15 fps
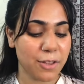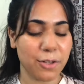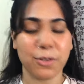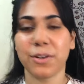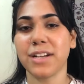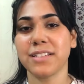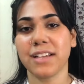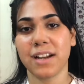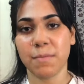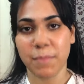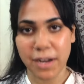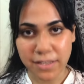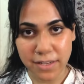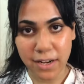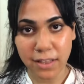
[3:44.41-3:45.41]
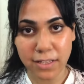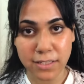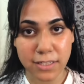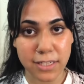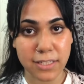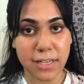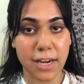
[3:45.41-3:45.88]
तो थोड़ा सारा माजरत
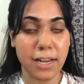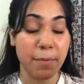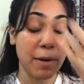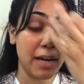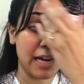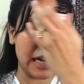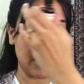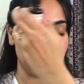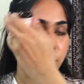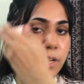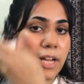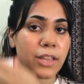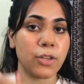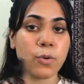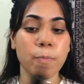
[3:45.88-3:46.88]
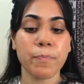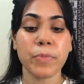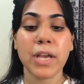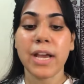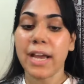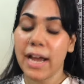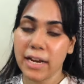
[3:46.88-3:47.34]
इस चीज़ के लिए कि मैं लेट हो जाती हूँ
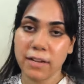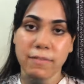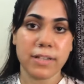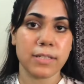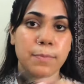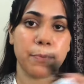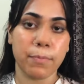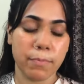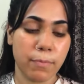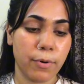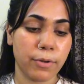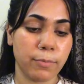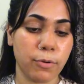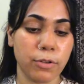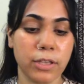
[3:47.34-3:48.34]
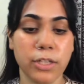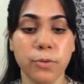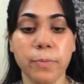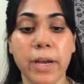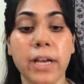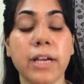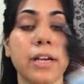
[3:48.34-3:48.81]
एनी बहुत बोलती
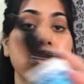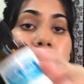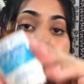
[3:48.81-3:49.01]
हूँ मैं